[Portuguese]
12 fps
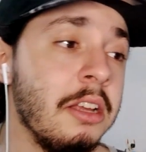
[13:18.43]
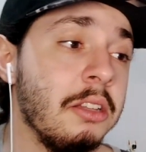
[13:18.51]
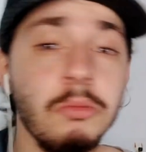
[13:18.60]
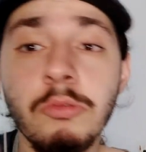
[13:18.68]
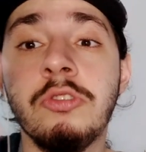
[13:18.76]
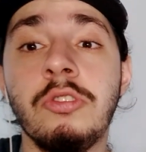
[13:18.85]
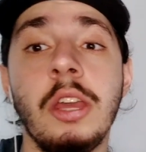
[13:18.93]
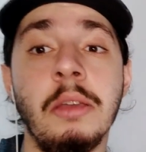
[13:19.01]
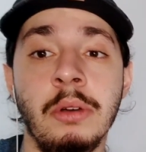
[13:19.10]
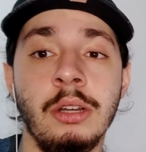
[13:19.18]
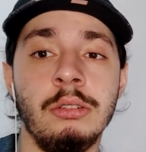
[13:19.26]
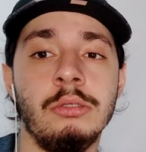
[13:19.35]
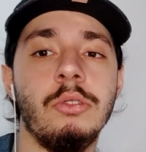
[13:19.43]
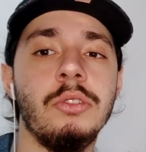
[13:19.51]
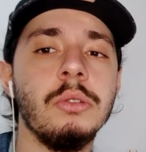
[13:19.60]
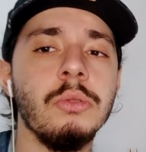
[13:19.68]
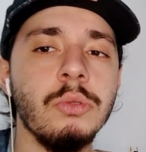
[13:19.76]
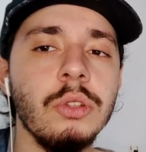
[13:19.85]
Não sei, mano. Só
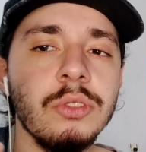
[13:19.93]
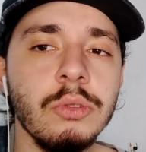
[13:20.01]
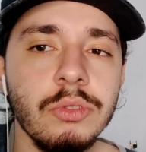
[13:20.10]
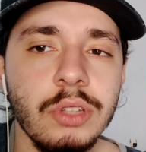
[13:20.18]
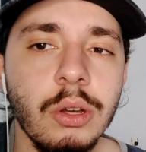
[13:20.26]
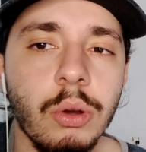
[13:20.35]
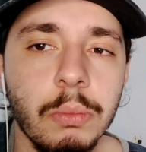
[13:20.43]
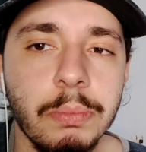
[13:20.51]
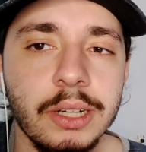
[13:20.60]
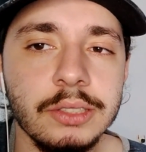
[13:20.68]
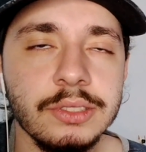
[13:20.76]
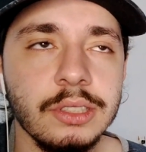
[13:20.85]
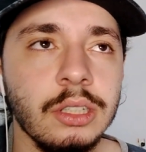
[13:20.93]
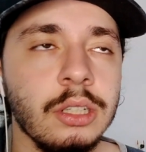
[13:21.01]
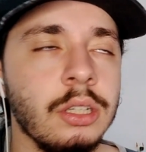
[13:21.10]
sei que os dois são zero, parça.